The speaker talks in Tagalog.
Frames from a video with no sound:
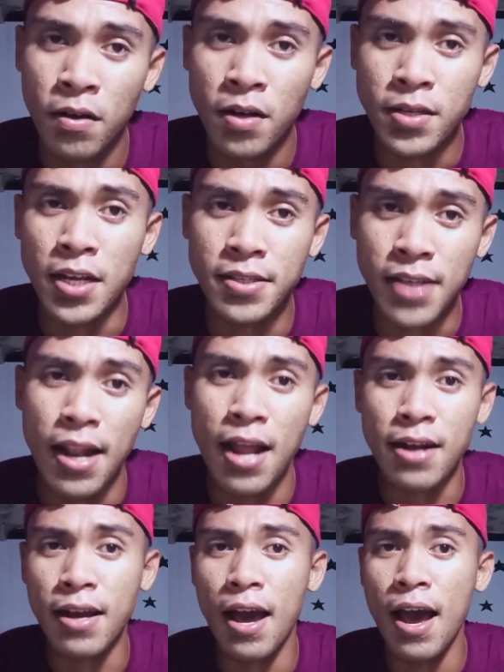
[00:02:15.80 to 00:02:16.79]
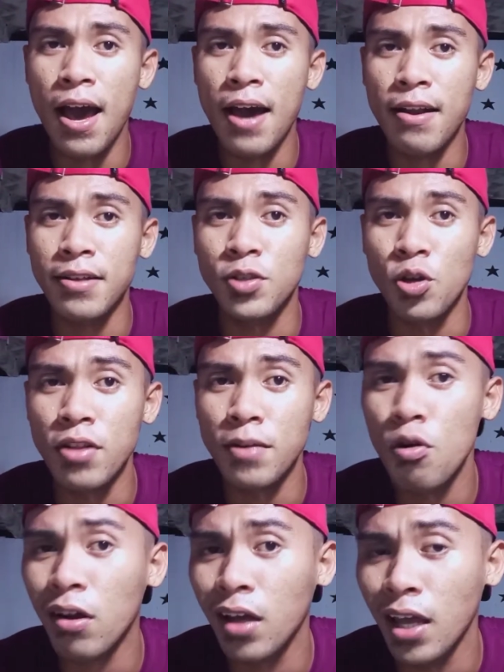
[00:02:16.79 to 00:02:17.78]
sa isa lang rason,
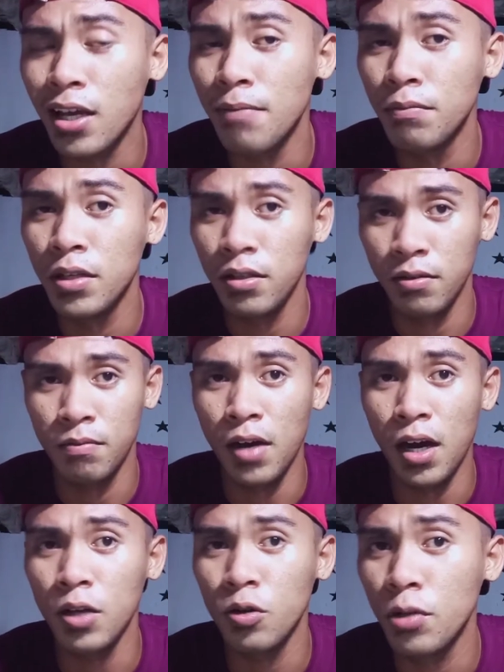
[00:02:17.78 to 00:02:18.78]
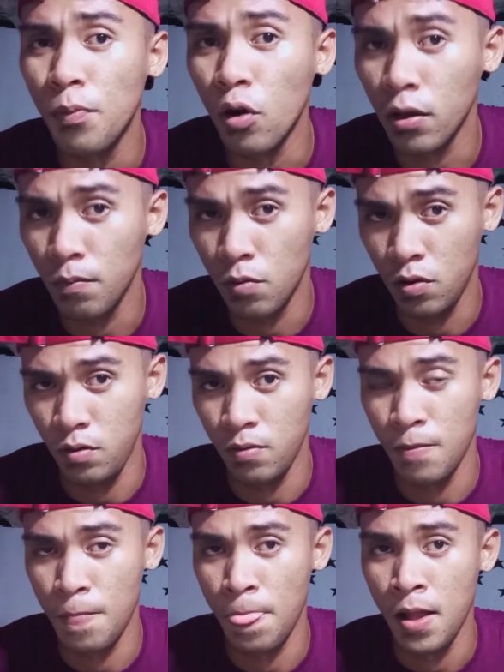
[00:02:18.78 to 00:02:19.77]
nagulagay kami. Mga
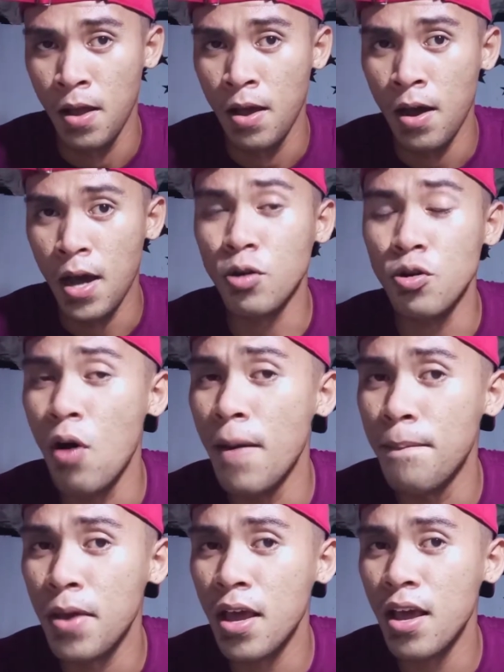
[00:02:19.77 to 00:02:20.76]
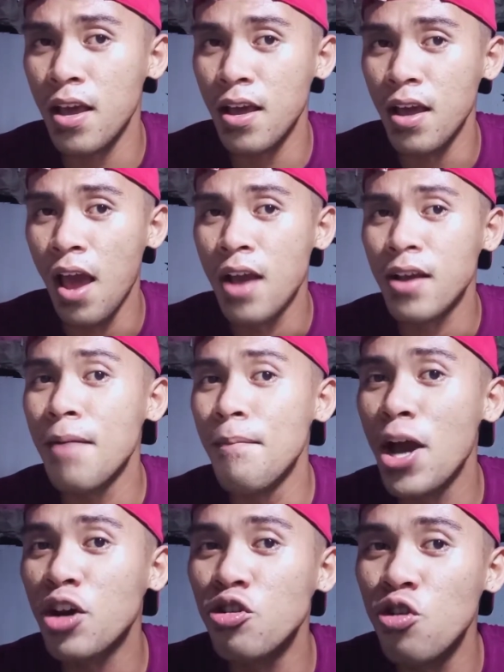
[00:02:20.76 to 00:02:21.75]
ay kuno abi,
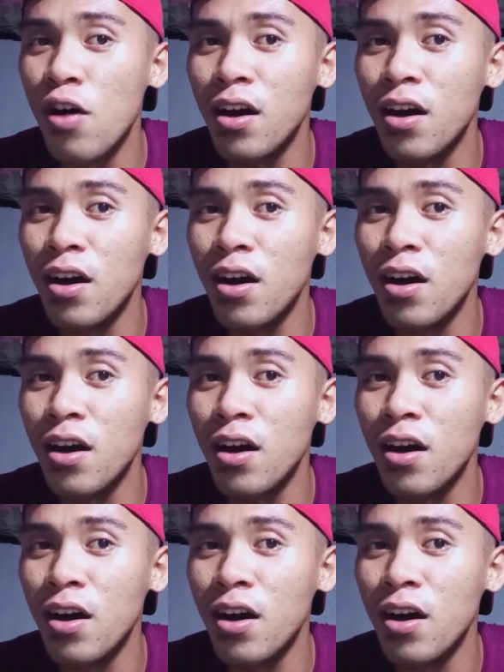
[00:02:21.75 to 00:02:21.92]
gamay ko no